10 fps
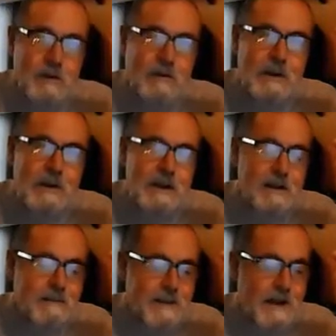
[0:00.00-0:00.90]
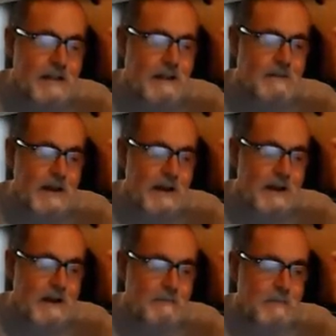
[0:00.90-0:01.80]
invece di dire sì alle
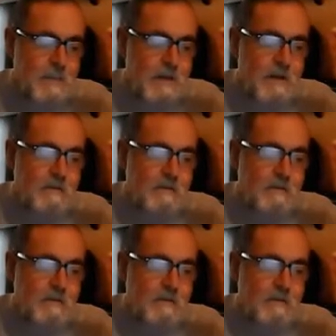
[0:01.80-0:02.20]
trivelle,